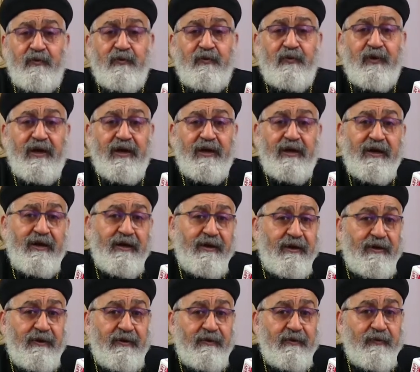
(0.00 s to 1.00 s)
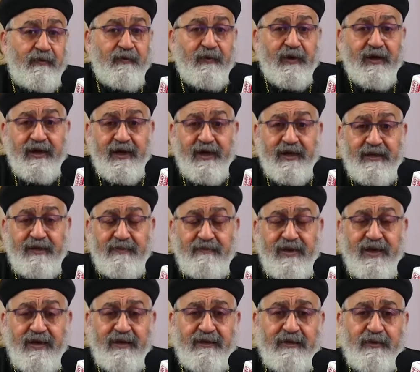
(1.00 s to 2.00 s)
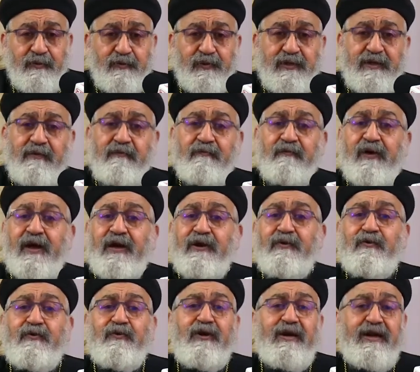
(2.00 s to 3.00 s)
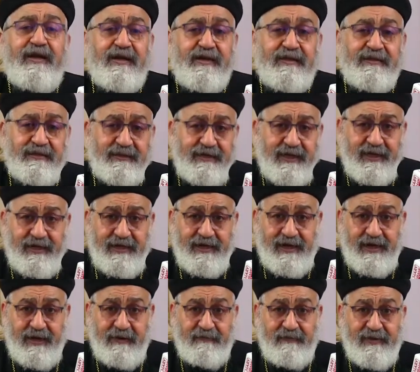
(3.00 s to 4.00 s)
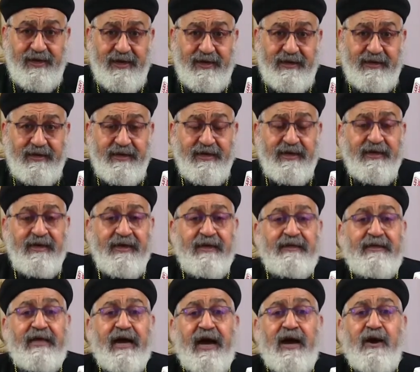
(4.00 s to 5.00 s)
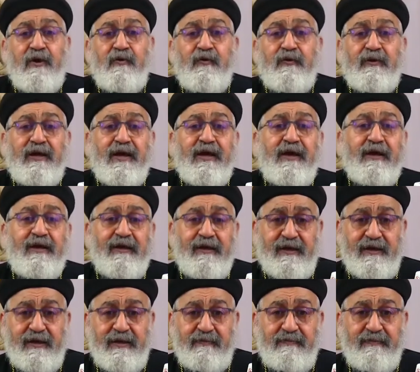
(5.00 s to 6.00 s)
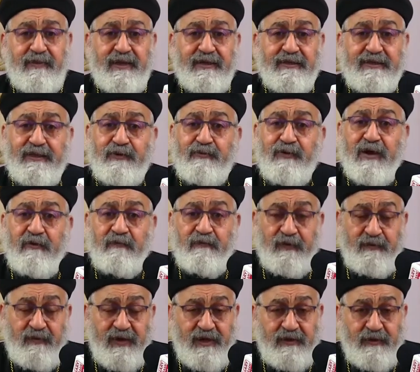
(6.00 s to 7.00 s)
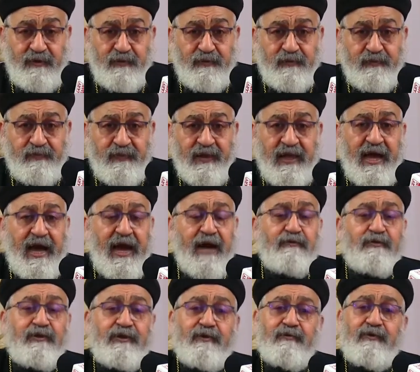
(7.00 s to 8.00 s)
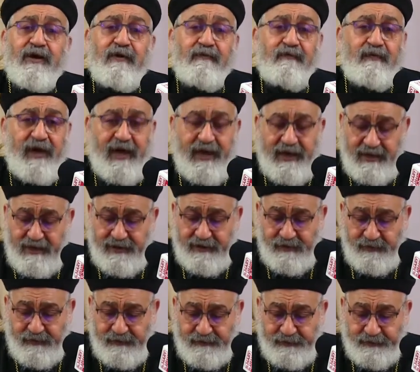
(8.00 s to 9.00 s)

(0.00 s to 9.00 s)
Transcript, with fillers: والخادمات وتنفع لكل إنسان يا أحبائي دعاه الله لخدمة سواء في بيته أو سواء في حياته